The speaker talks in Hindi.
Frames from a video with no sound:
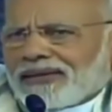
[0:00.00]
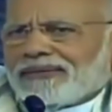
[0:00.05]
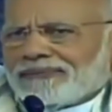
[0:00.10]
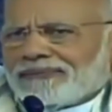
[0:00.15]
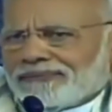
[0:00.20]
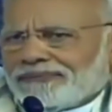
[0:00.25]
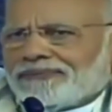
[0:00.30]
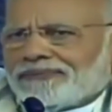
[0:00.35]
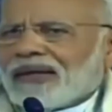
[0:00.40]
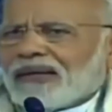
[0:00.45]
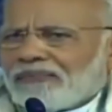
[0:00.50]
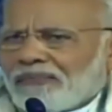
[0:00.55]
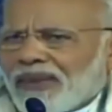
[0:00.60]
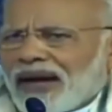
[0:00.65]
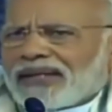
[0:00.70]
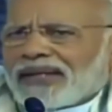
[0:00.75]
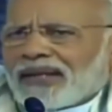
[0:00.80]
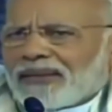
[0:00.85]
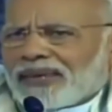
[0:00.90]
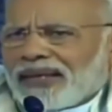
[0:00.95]
इस तरह
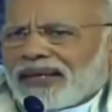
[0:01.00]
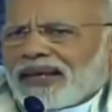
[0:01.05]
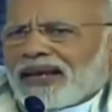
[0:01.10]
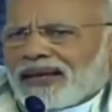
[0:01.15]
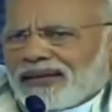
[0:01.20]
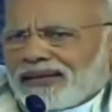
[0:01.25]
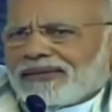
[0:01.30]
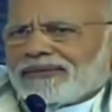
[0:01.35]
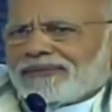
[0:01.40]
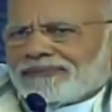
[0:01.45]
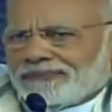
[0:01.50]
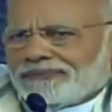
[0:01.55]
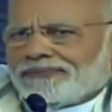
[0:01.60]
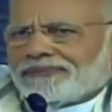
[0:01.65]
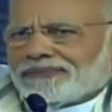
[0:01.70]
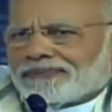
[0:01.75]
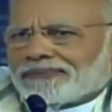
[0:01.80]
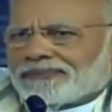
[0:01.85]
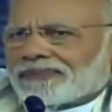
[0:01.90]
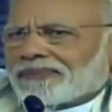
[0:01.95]
चमकाते
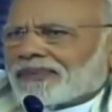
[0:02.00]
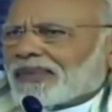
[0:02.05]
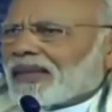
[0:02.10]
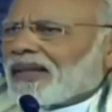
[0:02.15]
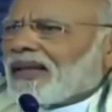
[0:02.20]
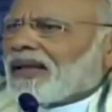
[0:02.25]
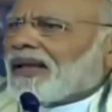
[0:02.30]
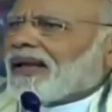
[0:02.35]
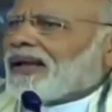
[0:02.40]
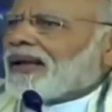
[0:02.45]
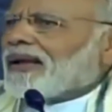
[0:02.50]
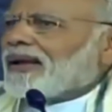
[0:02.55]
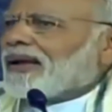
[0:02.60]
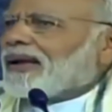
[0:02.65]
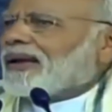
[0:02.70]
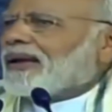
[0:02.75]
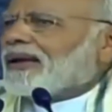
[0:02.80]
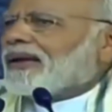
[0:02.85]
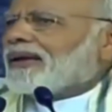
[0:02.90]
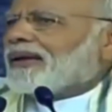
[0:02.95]
रहे
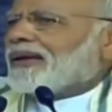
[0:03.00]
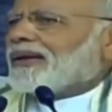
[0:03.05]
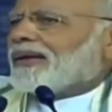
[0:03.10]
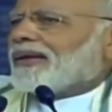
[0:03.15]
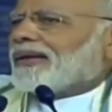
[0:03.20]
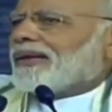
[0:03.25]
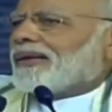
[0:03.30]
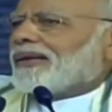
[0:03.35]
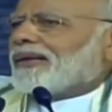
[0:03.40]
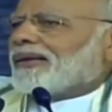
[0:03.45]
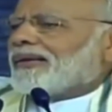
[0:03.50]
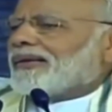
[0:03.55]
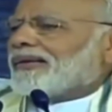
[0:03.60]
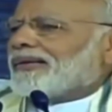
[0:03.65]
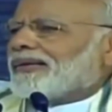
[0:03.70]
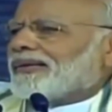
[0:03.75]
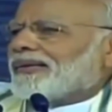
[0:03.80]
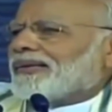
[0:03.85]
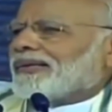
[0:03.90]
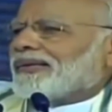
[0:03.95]
जैसे
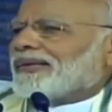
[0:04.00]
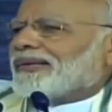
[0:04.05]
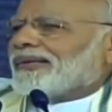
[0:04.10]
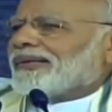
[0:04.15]
मोहल्ले की